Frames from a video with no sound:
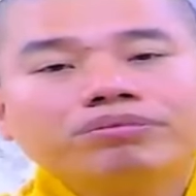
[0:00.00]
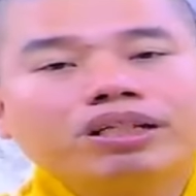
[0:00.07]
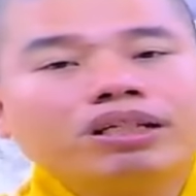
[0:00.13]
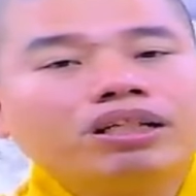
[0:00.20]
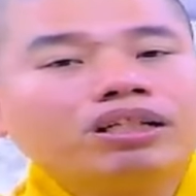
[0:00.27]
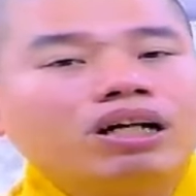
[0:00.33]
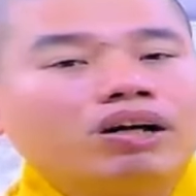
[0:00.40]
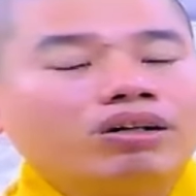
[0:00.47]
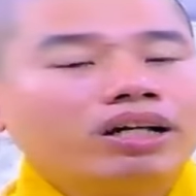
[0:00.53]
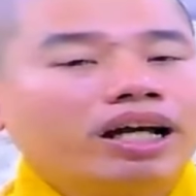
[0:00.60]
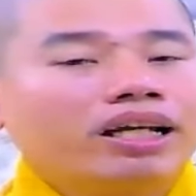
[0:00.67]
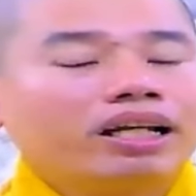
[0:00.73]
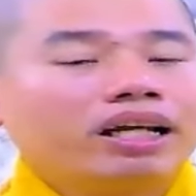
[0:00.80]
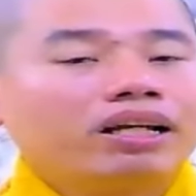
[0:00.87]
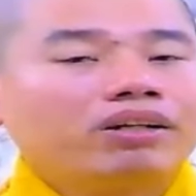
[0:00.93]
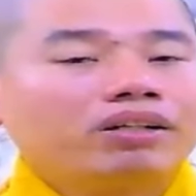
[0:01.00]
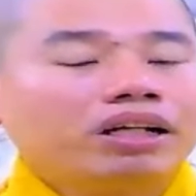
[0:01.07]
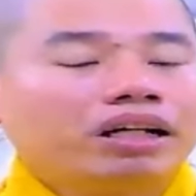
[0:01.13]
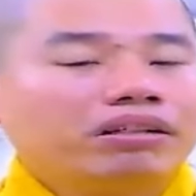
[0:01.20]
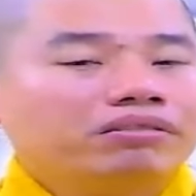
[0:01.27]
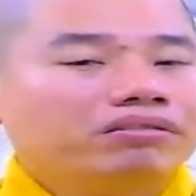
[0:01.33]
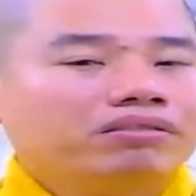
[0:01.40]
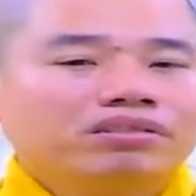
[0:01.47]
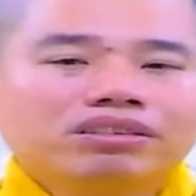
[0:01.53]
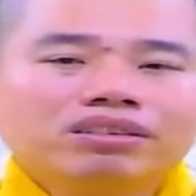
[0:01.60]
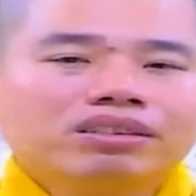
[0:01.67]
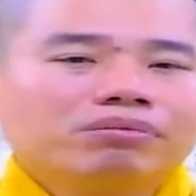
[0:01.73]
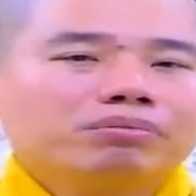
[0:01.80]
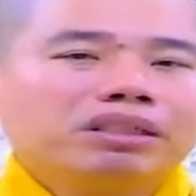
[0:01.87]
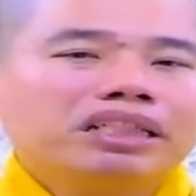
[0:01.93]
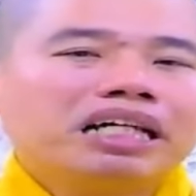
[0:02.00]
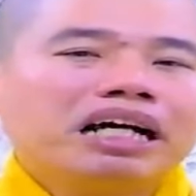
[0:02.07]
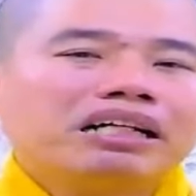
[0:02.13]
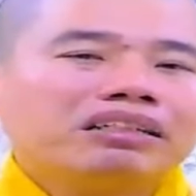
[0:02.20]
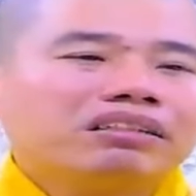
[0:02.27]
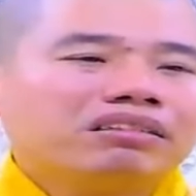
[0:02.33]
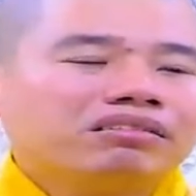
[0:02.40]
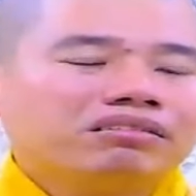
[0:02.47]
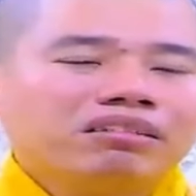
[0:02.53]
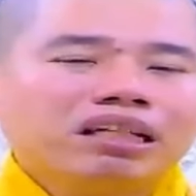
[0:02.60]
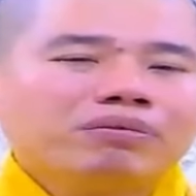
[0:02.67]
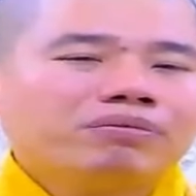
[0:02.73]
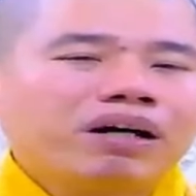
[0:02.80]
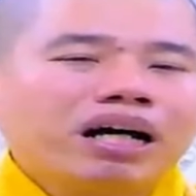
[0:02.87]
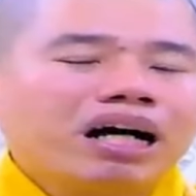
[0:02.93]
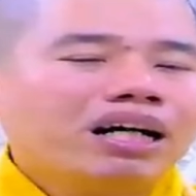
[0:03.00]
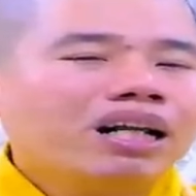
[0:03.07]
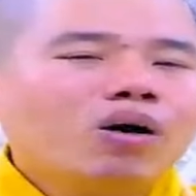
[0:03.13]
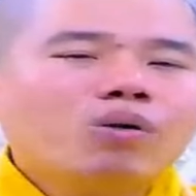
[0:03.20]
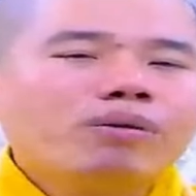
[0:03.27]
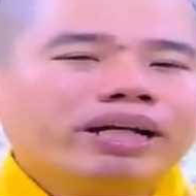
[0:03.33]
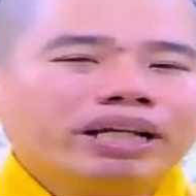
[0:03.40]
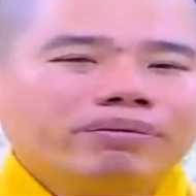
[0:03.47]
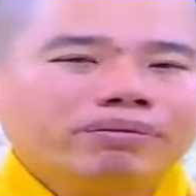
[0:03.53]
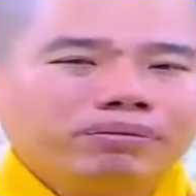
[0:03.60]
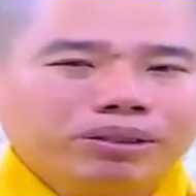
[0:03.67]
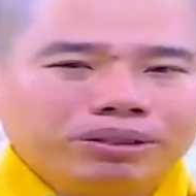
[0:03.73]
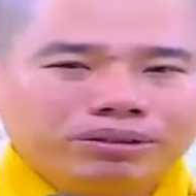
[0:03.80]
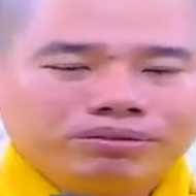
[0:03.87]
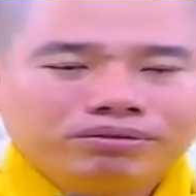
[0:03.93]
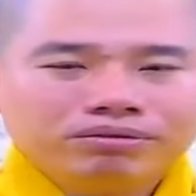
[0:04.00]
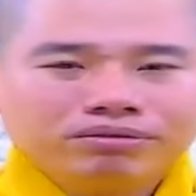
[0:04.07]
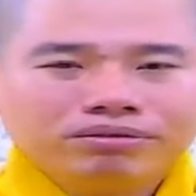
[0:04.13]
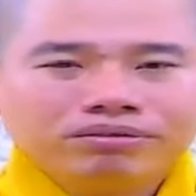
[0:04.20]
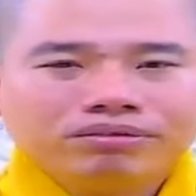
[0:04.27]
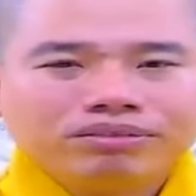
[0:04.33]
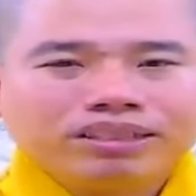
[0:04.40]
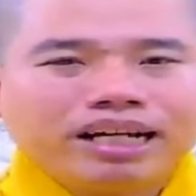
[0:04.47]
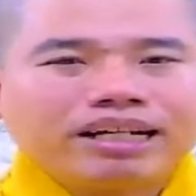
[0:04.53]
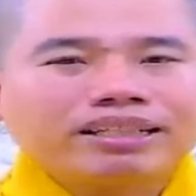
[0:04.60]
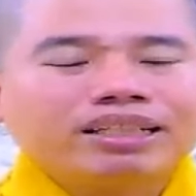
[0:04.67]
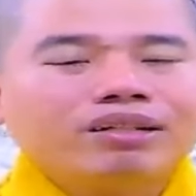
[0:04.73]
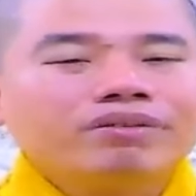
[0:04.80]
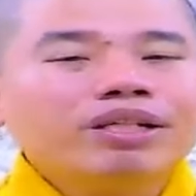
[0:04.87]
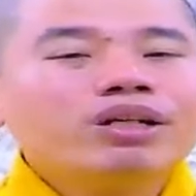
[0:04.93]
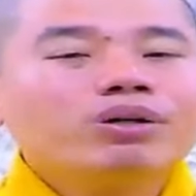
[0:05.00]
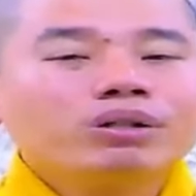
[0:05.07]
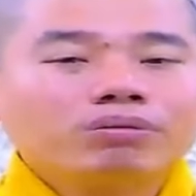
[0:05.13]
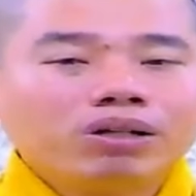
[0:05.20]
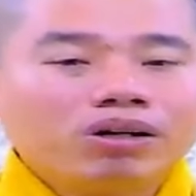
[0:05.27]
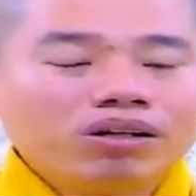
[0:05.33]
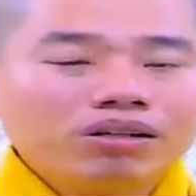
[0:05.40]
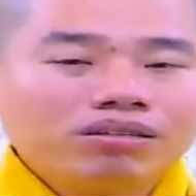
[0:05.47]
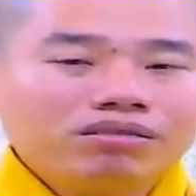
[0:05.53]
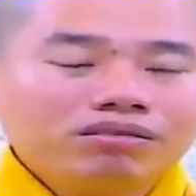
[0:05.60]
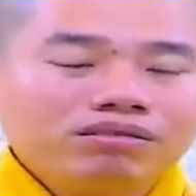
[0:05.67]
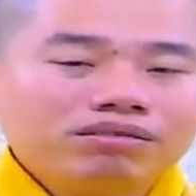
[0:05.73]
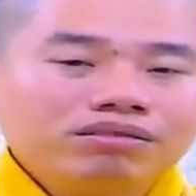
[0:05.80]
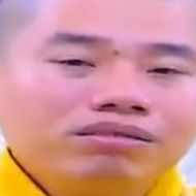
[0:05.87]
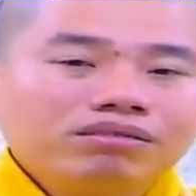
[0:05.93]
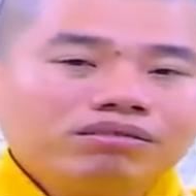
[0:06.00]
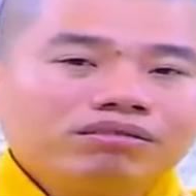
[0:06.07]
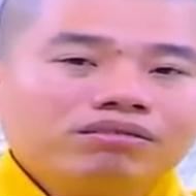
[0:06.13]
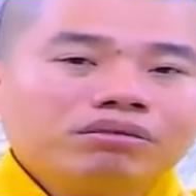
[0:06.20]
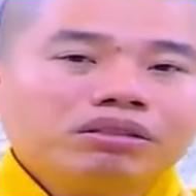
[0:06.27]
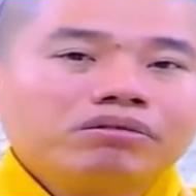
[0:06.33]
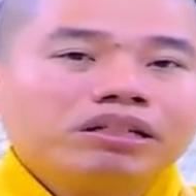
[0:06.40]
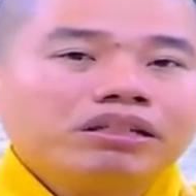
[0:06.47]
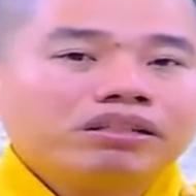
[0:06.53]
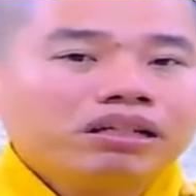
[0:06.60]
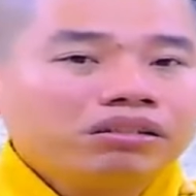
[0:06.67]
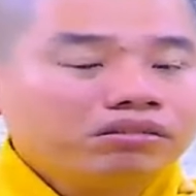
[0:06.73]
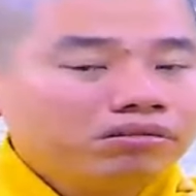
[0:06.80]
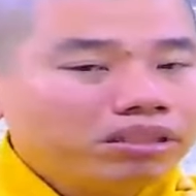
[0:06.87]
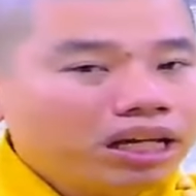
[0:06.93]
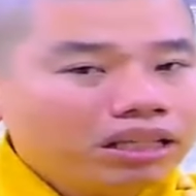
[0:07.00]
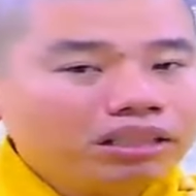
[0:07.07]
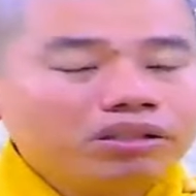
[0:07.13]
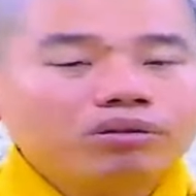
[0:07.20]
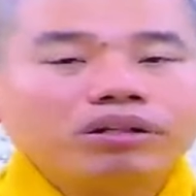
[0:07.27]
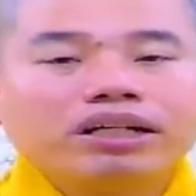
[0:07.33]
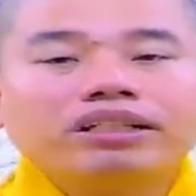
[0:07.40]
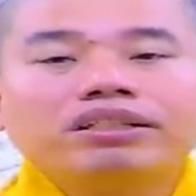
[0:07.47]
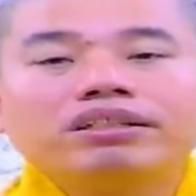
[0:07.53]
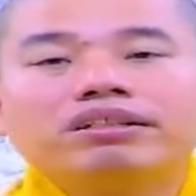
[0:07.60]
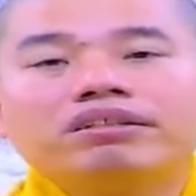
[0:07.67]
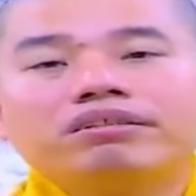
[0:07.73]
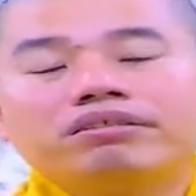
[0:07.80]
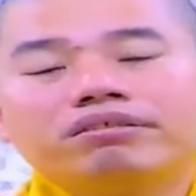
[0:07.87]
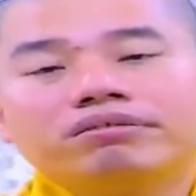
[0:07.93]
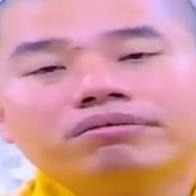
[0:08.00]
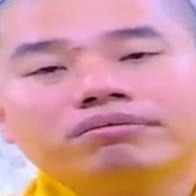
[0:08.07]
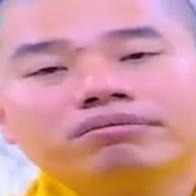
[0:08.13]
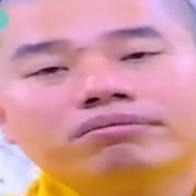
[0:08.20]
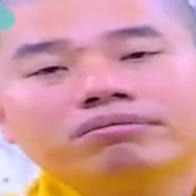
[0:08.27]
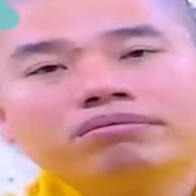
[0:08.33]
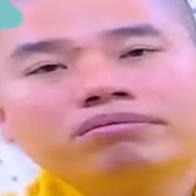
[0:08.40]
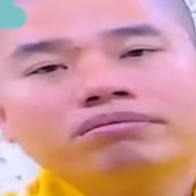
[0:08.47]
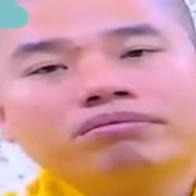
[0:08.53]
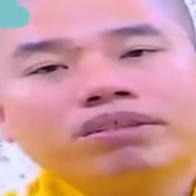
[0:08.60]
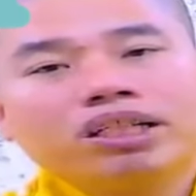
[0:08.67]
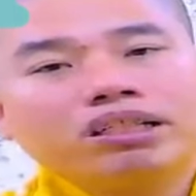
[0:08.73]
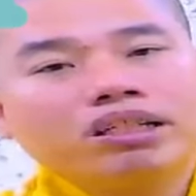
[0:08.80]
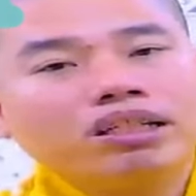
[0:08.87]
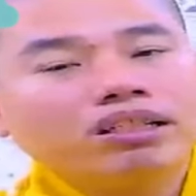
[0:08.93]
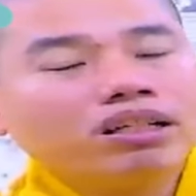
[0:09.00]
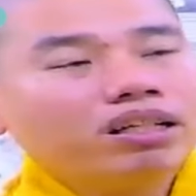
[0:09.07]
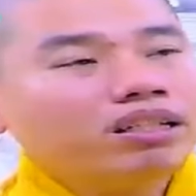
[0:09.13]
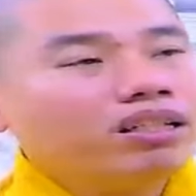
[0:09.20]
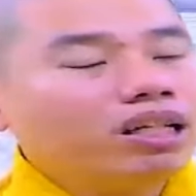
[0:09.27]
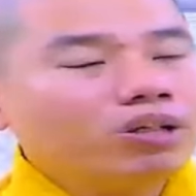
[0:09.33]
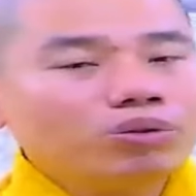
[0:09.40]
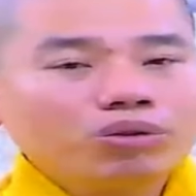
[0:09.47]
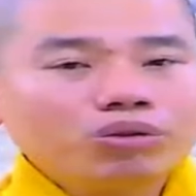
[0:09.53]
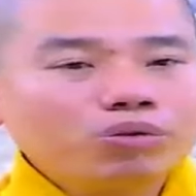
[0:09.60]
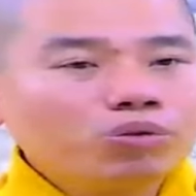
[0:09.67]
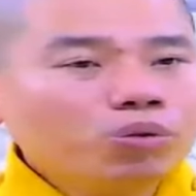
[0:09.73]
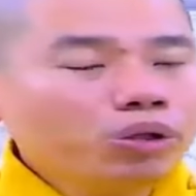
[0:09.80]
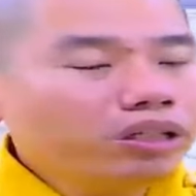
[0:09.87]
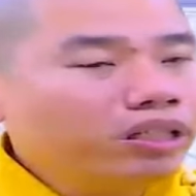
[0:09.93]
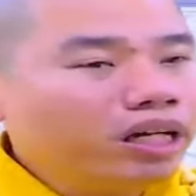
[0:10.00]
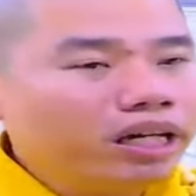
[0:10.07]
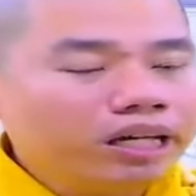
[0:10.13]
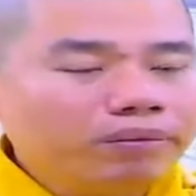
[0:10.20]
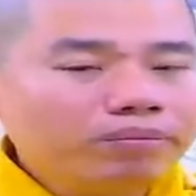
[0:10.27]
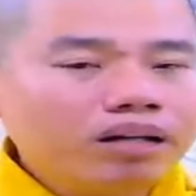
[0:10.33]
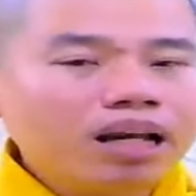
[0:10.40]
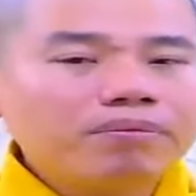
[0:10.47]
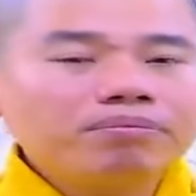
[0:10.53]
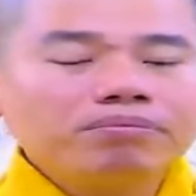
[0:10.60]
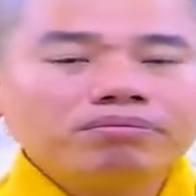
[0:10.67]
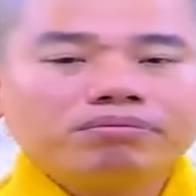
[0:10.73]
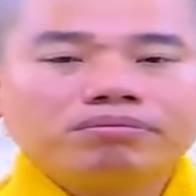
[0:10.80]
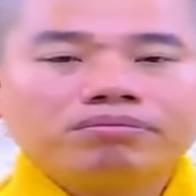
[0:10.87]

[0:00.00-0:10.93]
nhưng đức hỏi anh anh nói rằng bây giờ niệm phật ở đâu mà niệm không được cần gì phải vô trong đó quý vị thấy chết chỗ này thấy chưa cái chuyện đi nhiều nó nguy hiểm lắm